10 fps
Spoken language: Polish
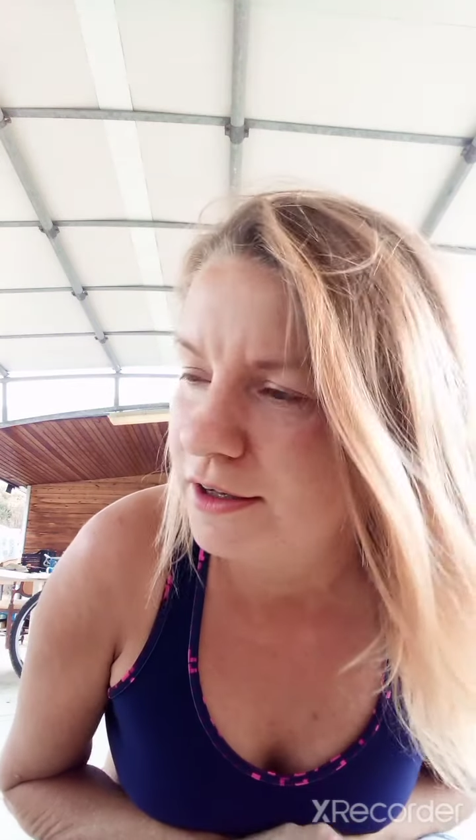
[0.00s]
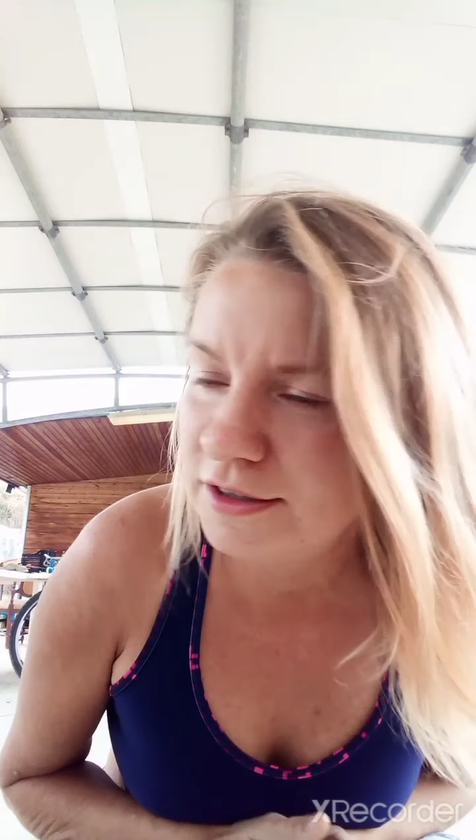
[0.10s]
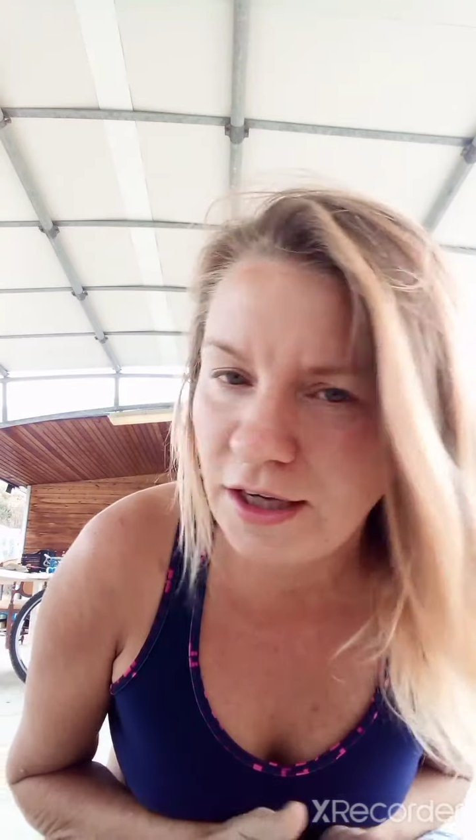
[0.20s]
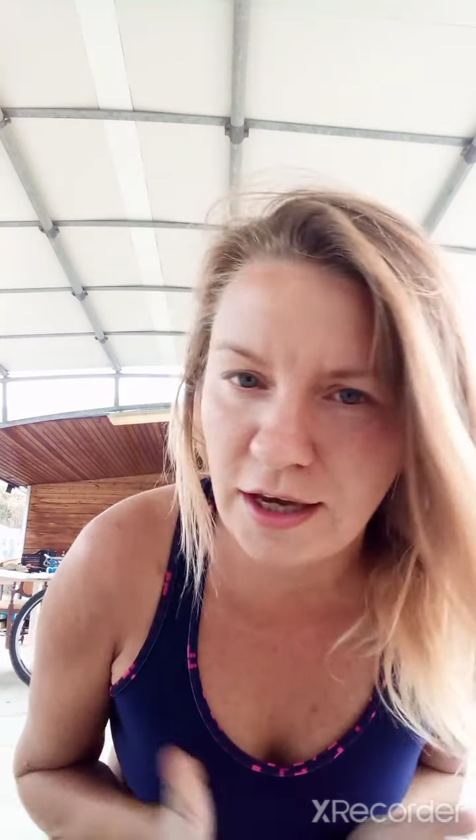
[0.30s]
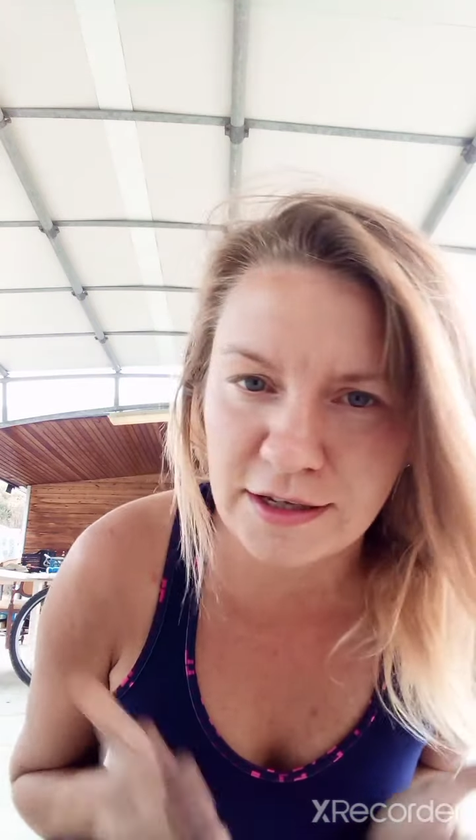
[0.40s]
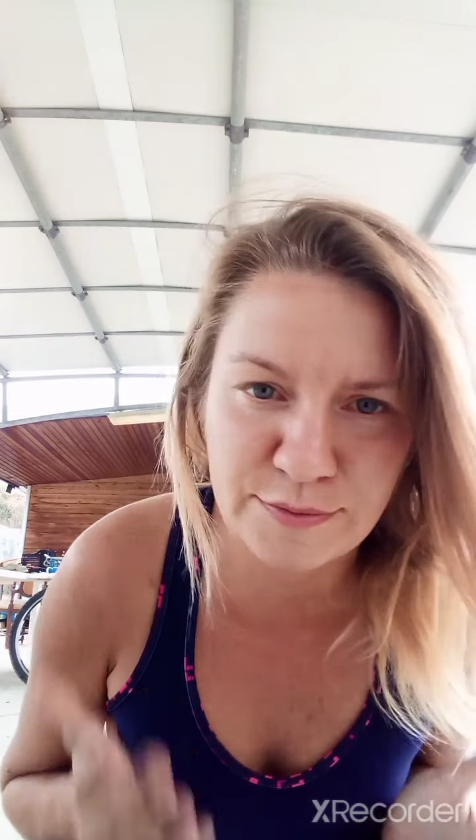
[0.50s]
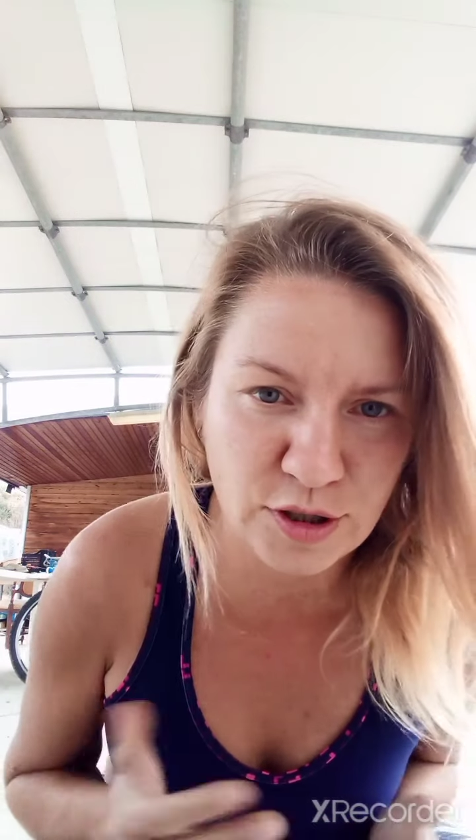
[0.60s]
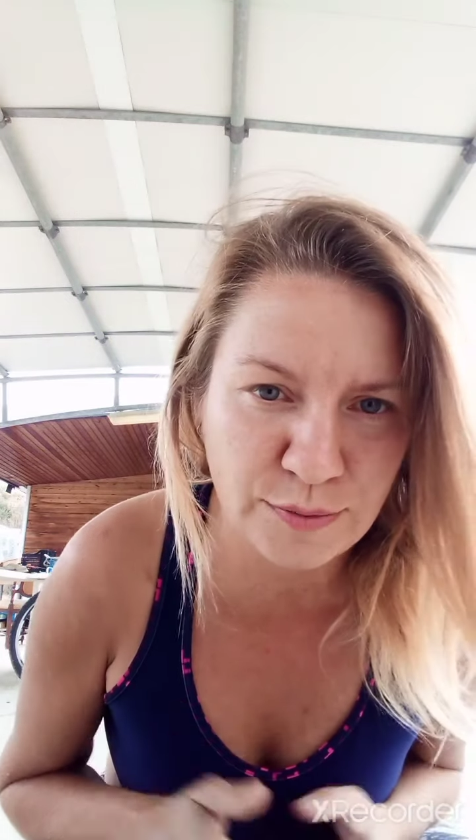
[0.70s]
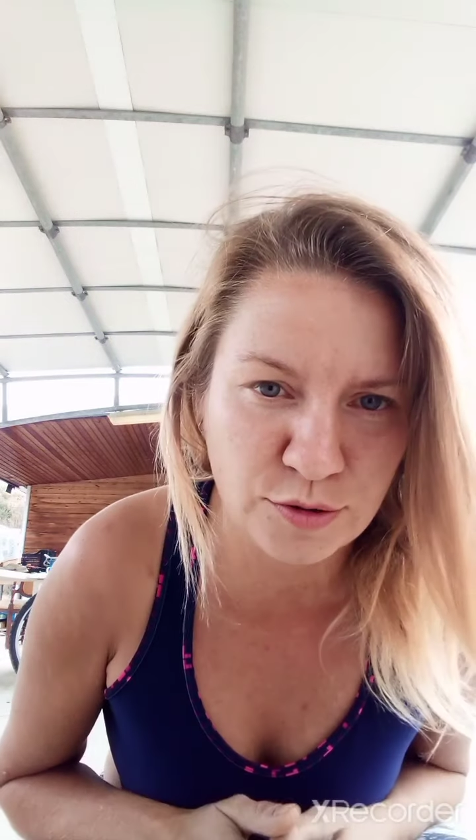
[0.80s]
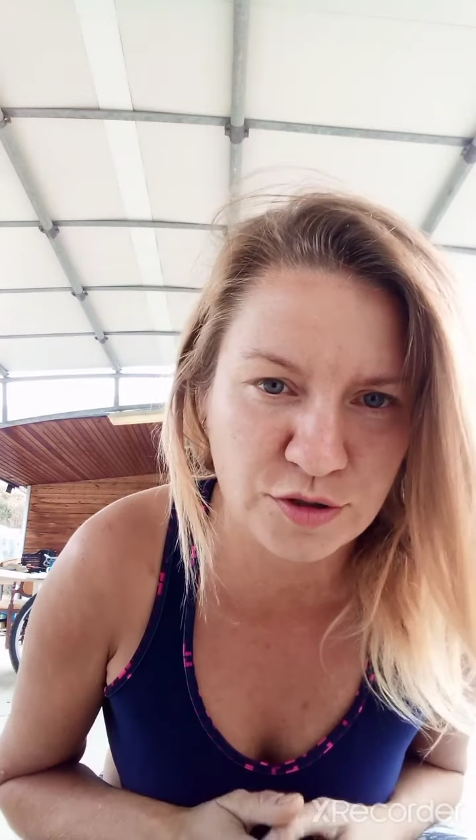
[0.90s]
nie jest
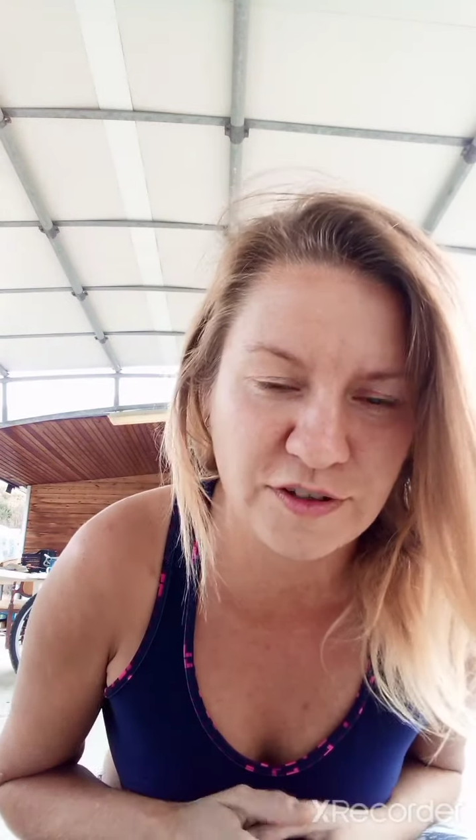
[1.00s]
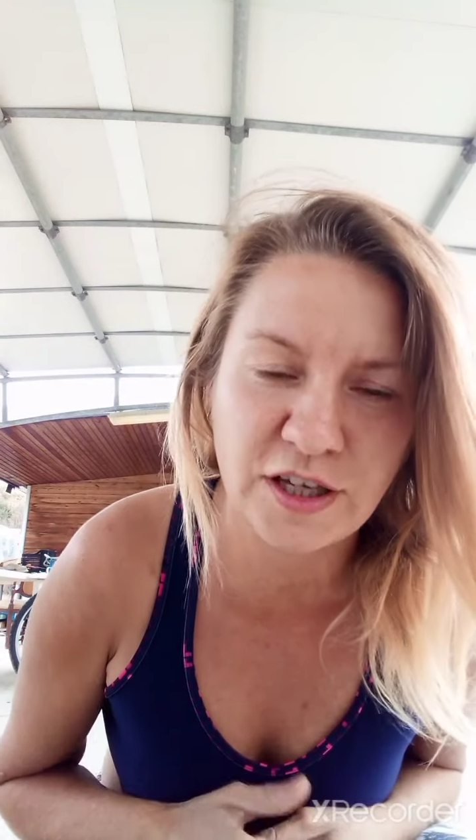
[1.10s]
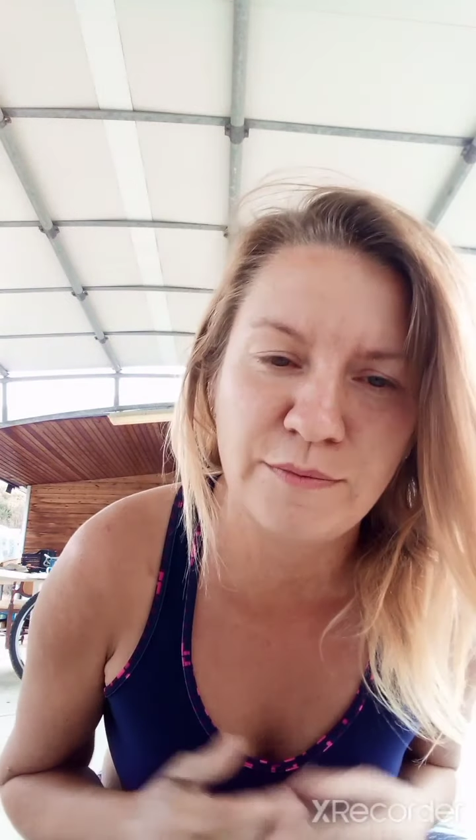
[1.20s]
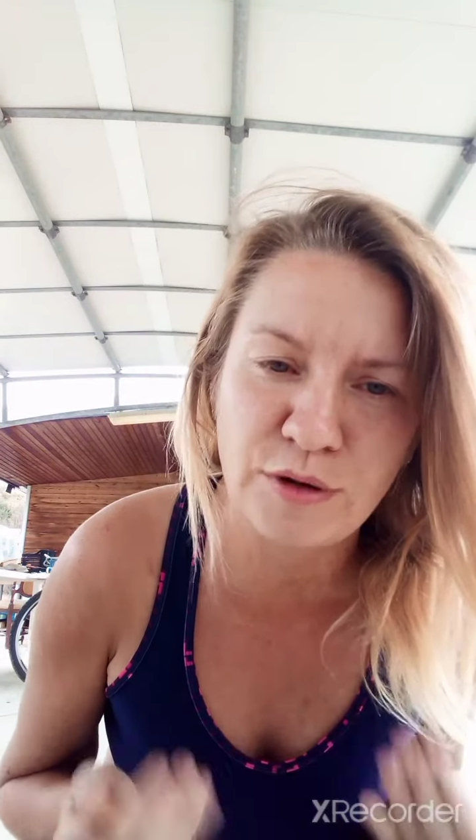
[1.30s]
moje pożywienie.